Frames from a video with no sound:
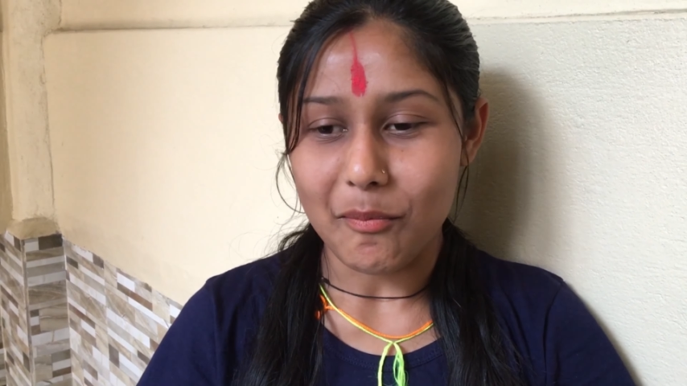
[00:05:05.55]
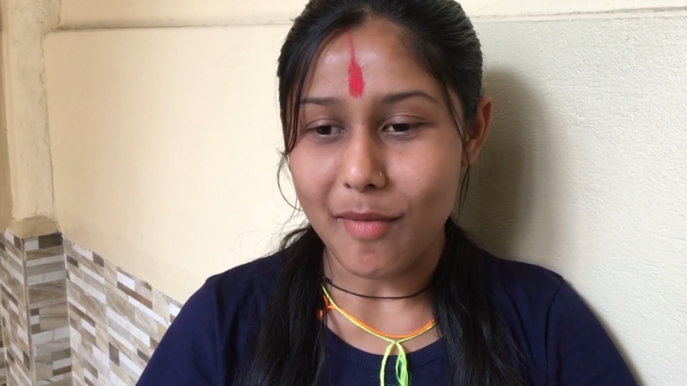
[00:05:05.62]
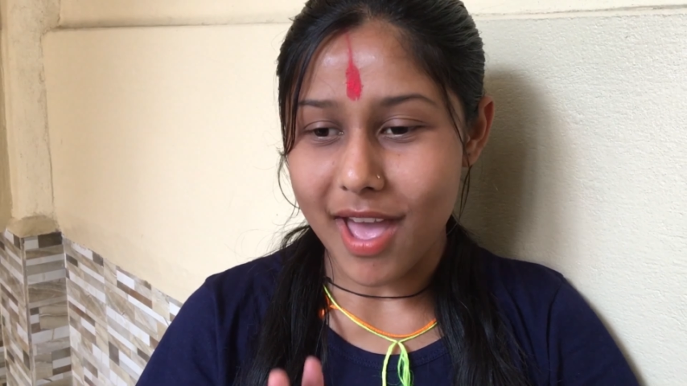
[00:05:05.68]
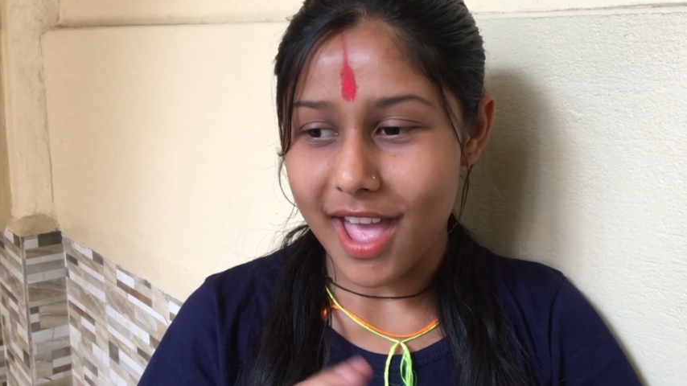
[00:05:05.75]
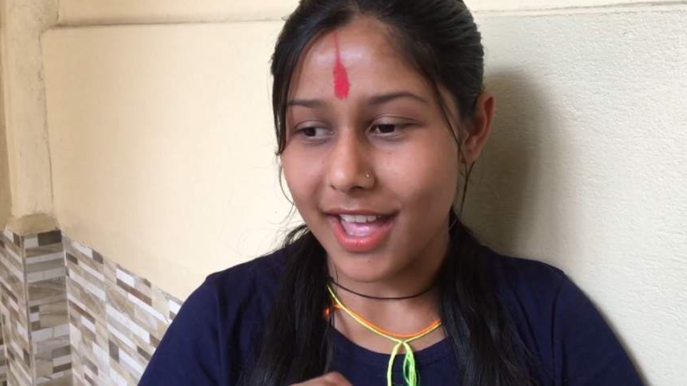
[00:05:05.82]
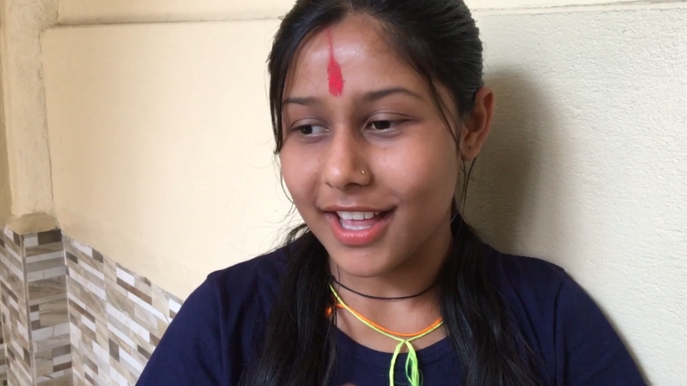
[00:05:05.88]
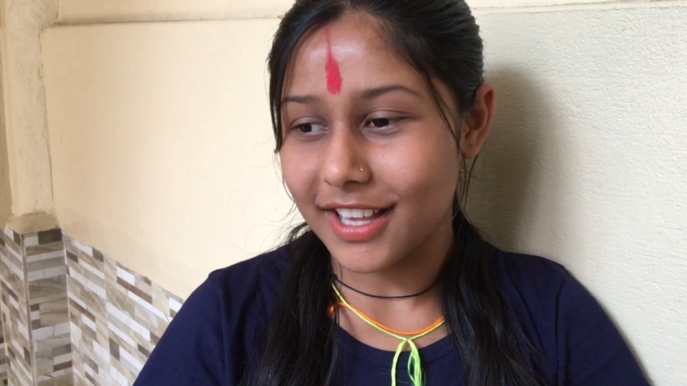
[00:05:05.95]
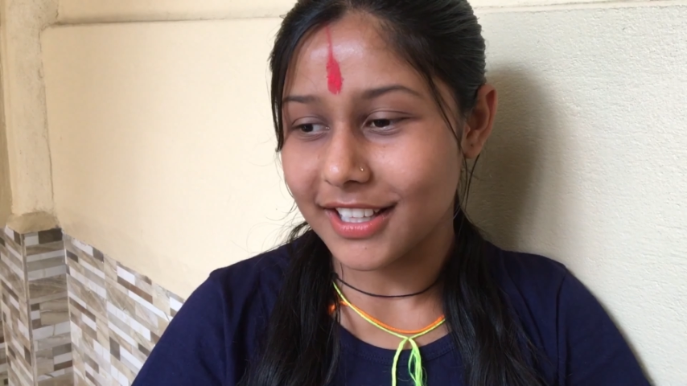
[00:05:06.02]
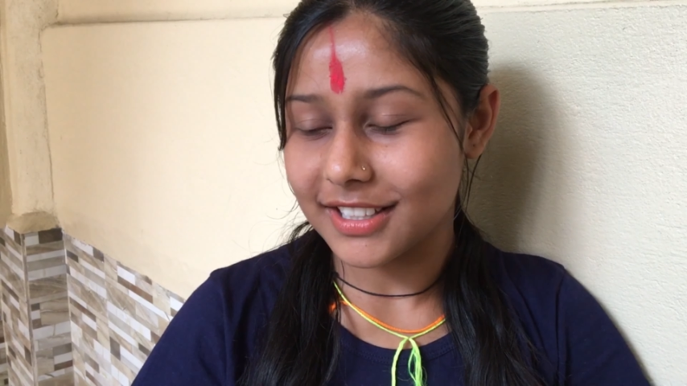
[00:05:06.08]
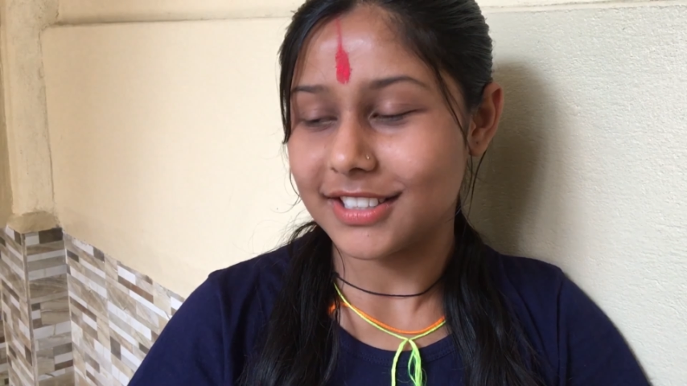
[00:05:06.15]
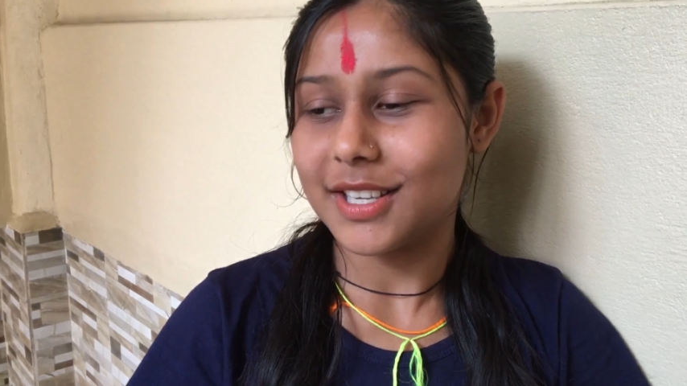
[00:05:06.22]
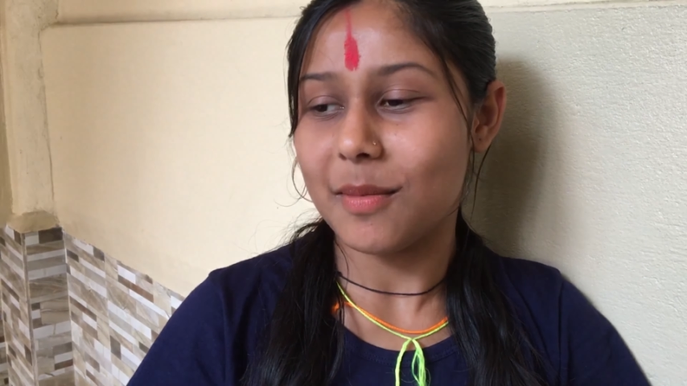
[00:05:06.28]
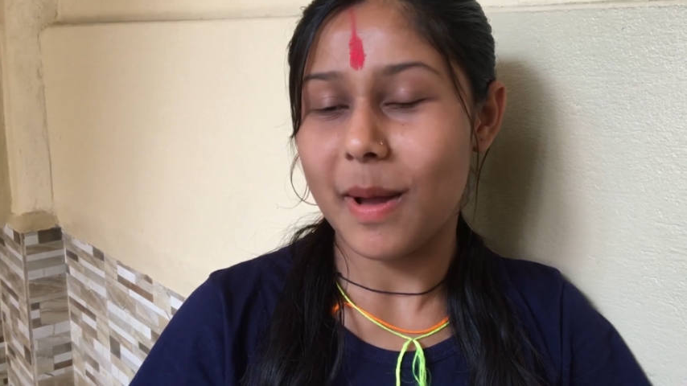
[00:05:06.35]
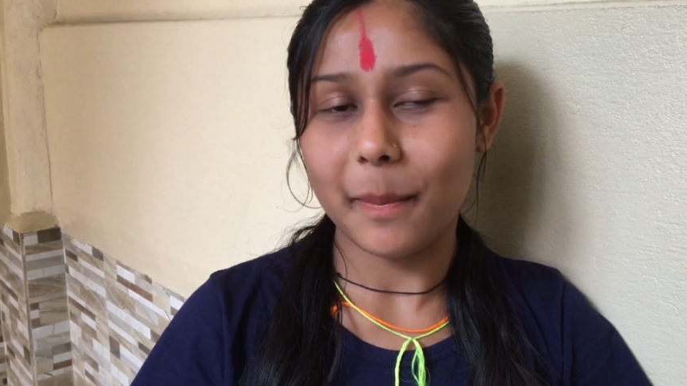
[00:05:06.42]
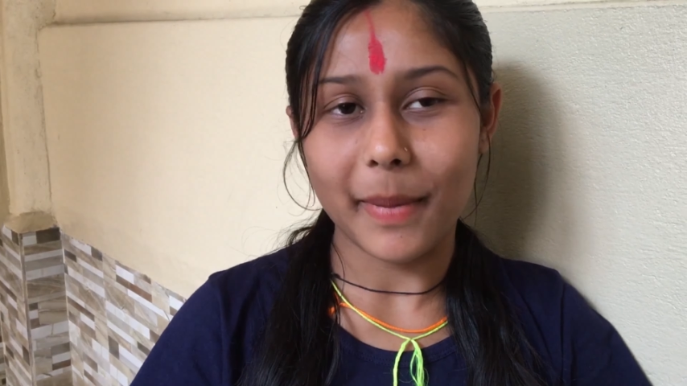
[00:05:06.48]
मैं
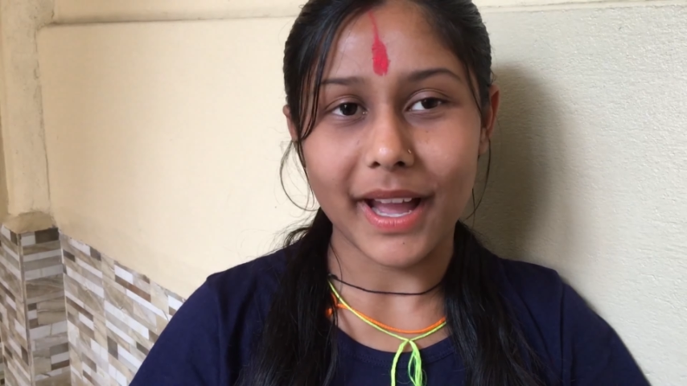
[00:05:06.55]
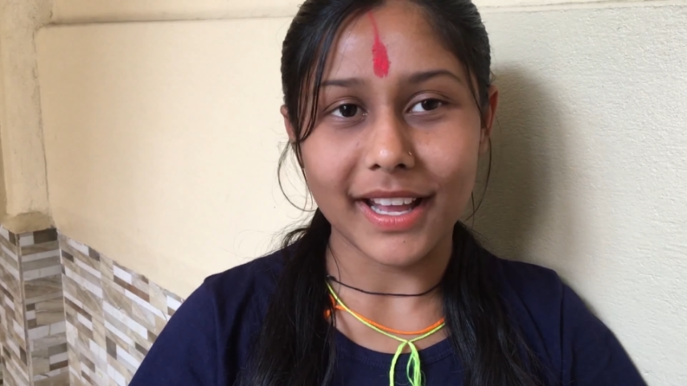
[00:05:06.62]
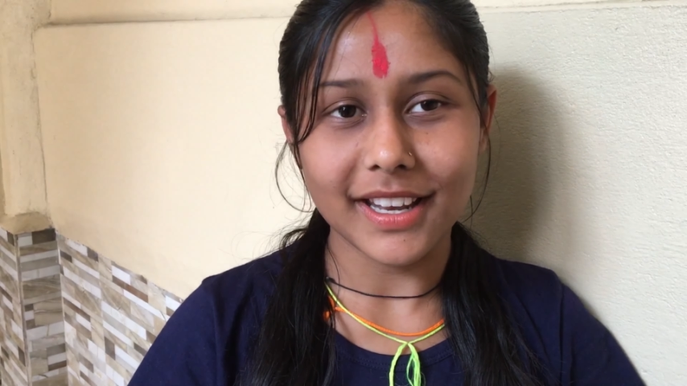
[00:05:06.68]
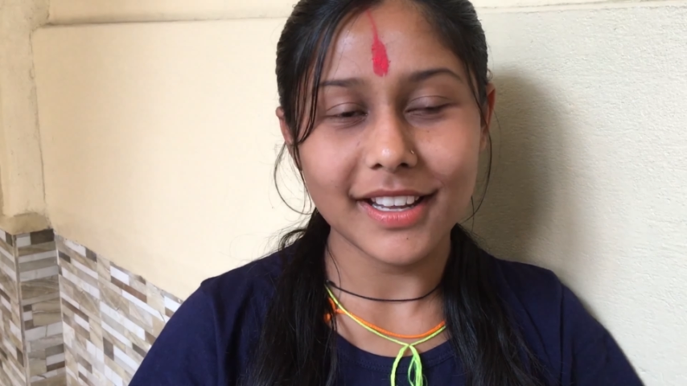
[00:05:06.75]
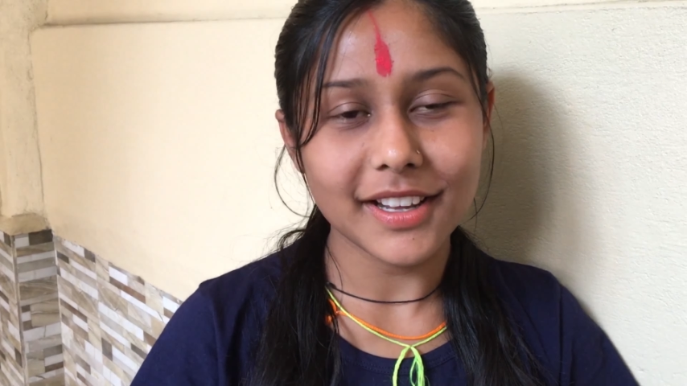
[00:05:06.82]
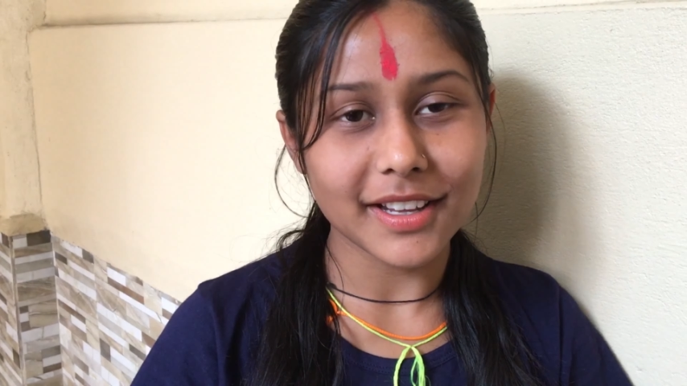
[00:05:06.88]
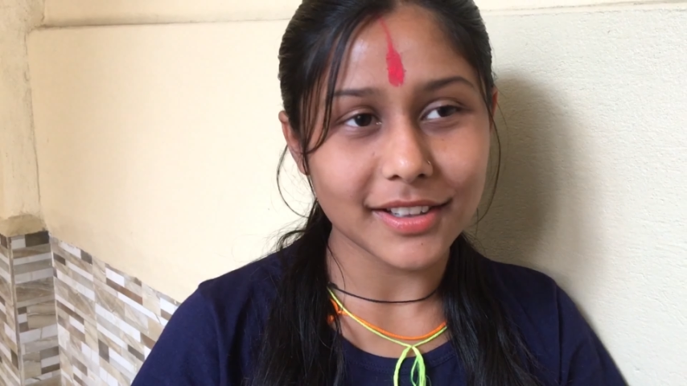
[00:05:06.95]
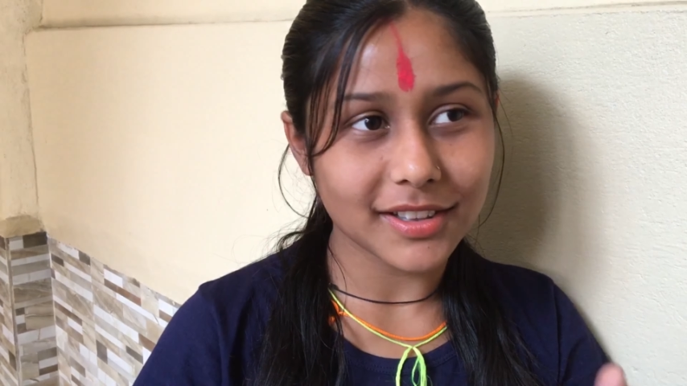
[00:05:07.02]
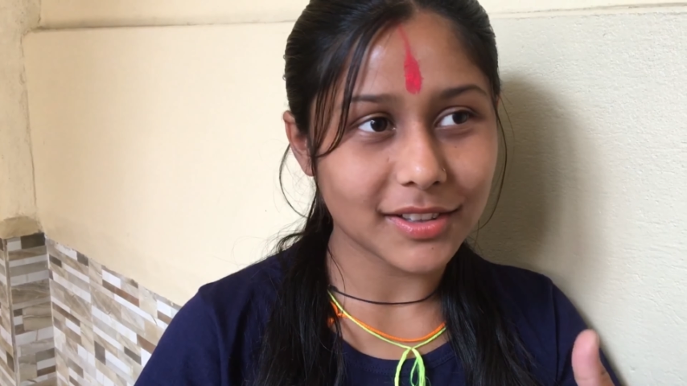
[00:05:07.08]
जब आप आए ना